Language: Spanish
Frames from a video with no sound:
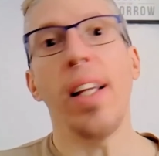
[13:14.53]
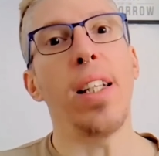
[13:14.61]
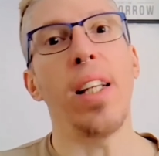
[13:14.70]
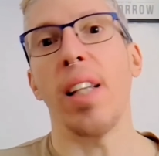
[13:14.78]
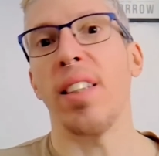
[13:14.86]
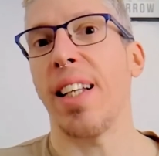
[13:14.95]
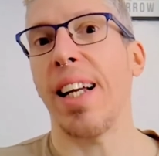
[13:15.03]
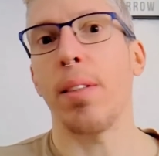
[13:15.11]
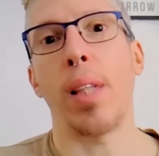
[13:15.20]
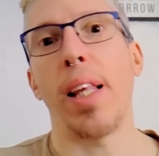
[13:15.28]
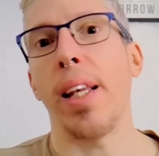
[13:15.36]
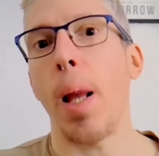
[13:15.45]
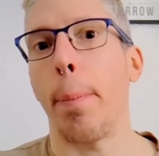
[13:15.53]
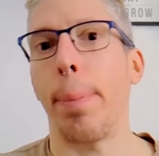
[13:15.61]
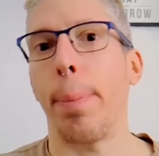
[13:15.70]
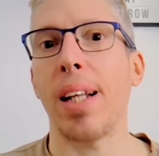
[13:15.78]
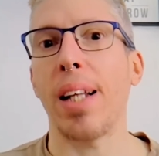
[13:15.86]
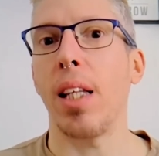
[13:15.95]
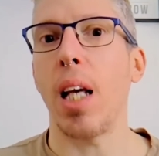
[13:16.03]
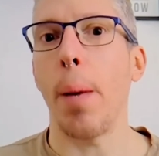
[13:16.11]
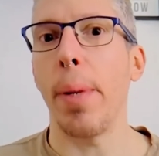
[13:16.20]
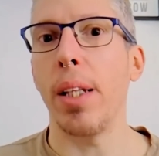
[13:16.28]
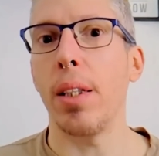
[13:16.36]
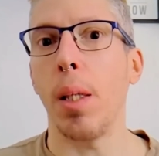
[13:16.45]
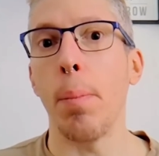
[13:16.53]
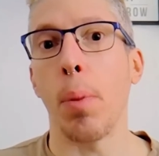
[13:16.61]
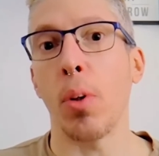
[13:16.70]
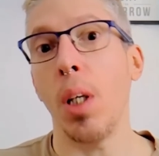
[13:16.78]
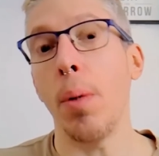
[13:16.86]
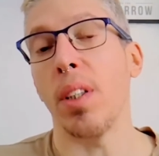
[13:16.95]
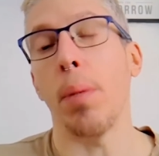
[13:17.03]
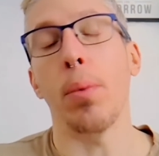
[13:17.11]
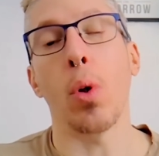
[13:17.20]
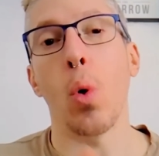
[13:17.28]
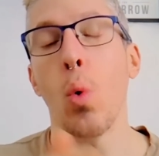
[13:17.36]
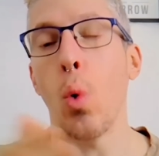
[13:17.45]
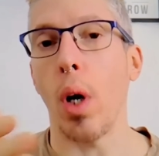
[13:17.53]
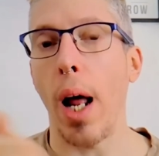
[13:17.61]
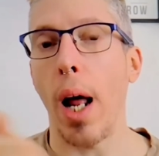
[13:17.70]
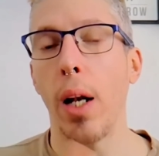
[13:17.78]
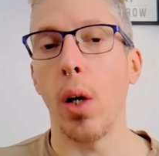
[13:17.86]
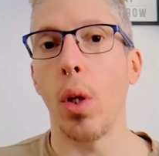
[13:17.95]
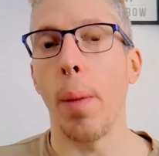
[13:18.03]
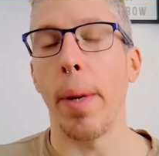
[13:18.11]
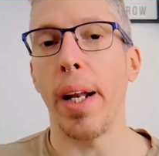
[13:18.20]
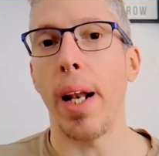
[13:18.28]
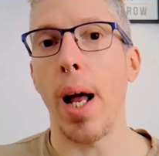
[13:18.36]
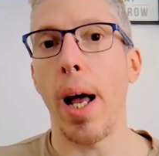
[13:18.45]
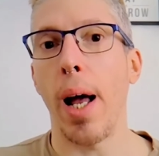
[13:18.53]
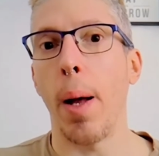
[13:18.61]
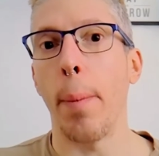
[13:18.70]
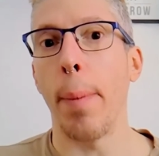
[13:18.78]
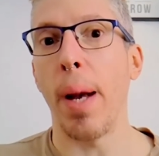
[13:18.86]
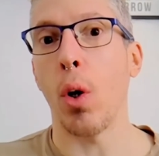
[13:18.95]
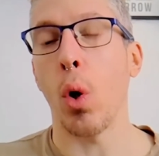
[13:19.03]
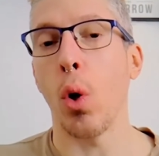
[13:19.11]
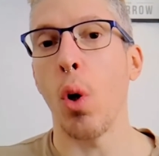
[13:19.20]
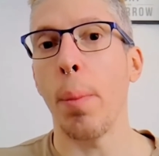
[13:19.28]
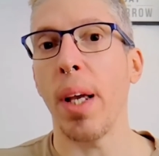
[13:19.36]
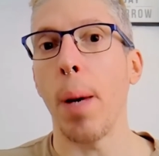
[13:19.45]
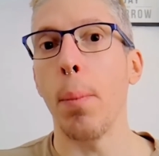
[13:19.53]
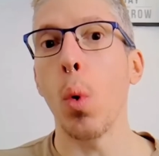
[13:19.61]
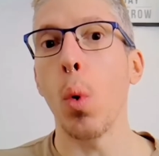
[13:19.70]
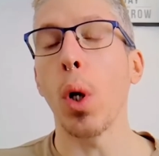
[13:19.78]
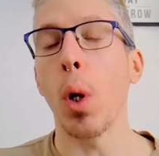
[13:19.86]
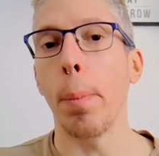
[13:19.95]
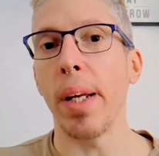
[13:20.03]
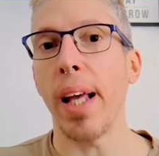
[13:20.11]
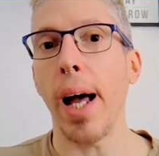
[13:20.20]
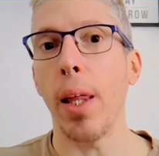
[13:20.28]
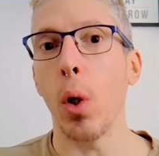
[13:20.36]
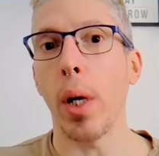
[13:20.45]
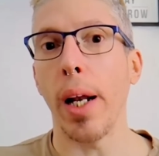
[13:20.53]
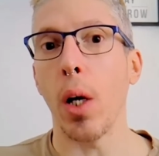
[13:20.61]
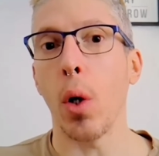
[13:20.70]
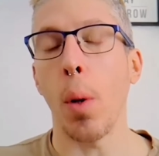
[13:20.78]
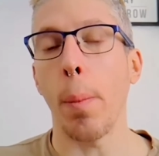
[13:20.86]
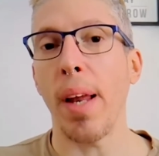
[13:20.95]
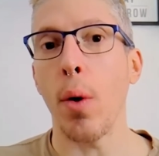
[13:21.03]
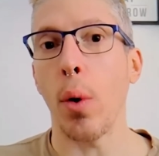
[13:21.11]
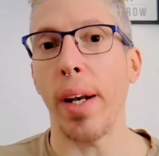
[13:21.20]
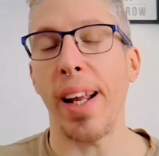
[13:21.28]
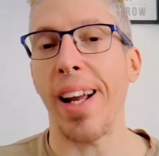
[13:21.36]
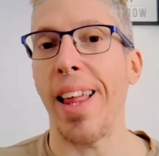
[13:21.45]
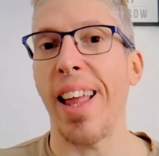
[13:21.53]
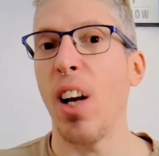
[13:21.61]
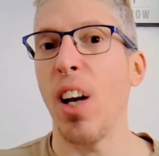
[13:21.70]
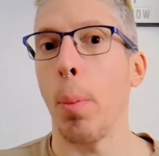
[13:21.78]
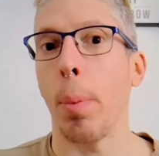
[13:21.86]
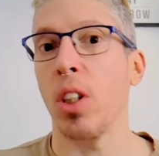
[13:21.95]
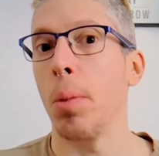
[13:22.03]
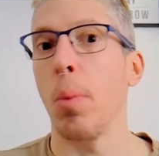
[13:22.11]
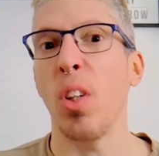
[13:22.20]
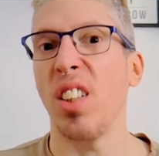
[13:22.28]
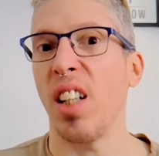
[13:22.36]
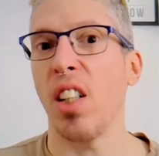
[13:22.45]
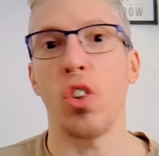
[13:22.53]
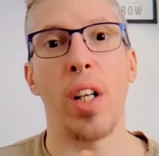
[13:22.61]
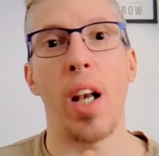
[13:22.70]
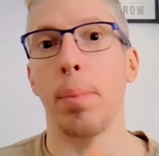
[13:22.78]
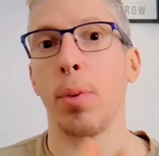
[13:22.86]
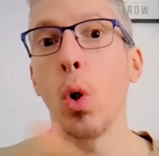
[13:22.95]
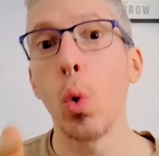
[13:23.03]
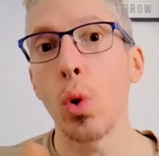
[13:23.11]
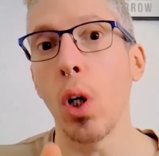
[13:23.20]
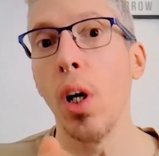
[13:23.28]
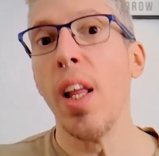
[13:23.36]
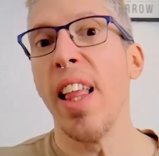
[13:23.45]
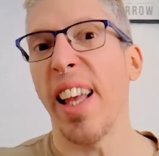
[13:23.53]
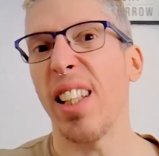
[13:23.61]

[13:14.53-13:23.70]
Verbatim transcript: y es, te diría, prácticamente imposible, excepto que ocurra algo de manera macroeconómica muy complicado, que la economía no crezca de acá en los próximos 10 años en absoluto,